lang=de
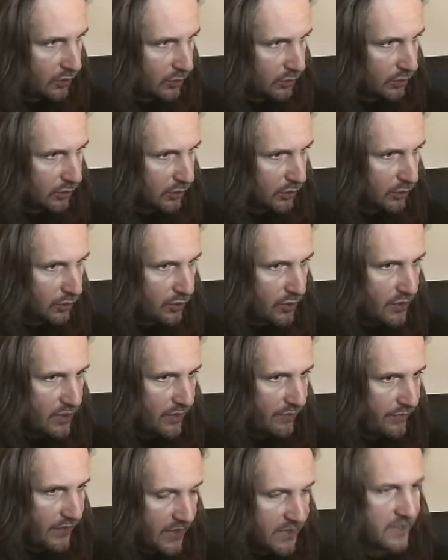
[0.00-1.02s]
äh, und
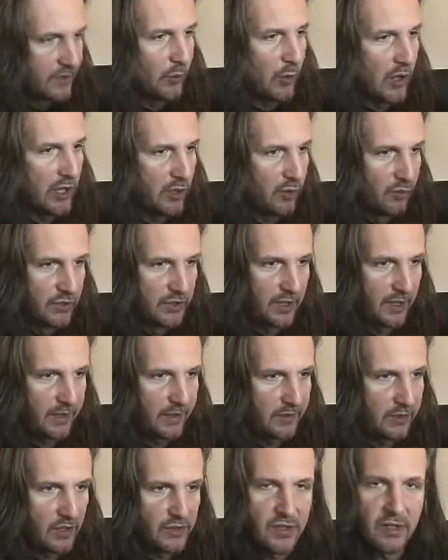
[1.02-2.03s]
dieser virtuelle
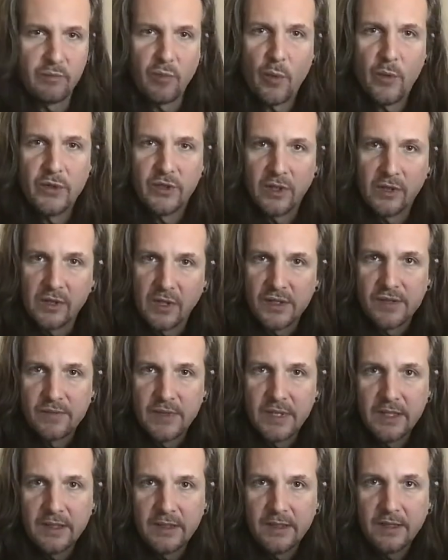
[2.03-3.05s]
Unterricht, der ist halt momentan ganz
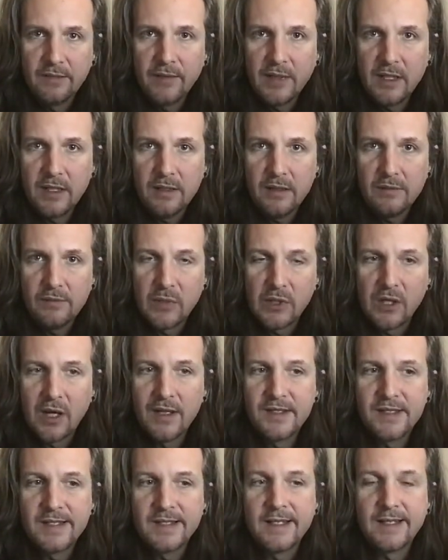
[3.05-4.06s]
wichtig, weil man
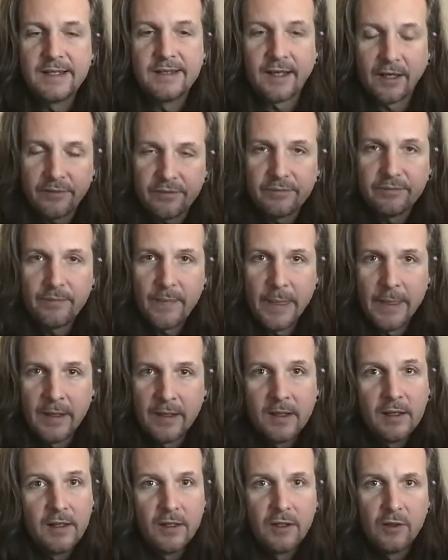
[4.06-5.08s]
kann sich nicht treffen kann
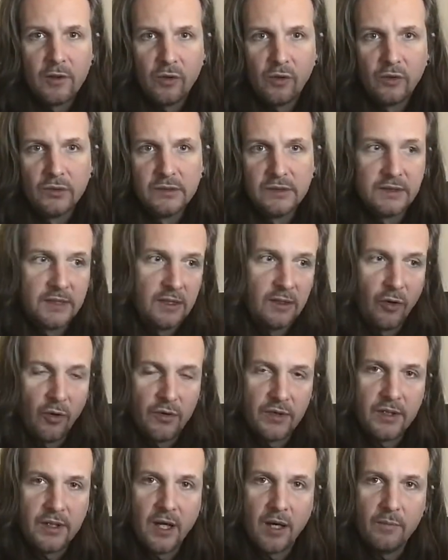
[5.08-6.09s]
und die
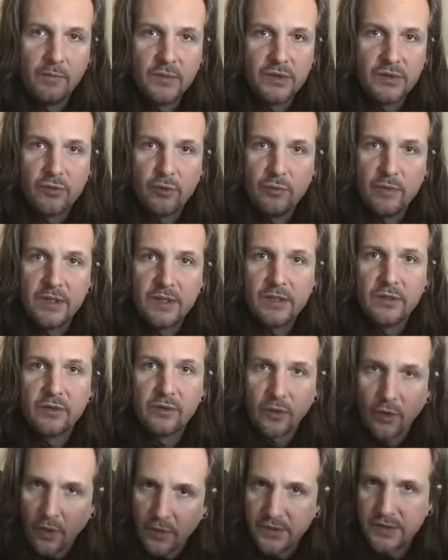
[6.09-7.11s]
Leute haben somit
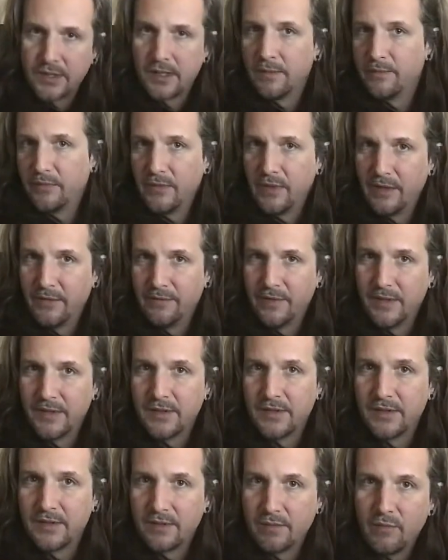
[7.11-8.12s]
trotzdem
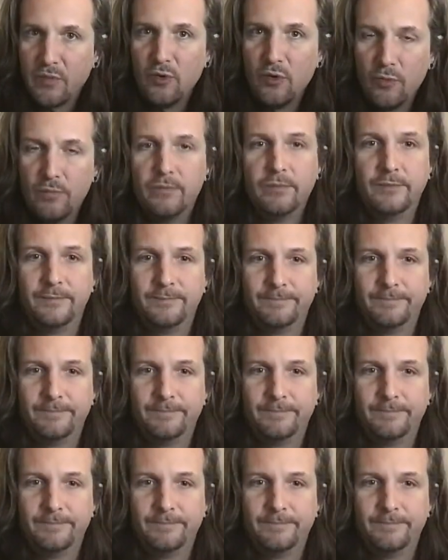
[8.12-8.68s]
was zum Üben.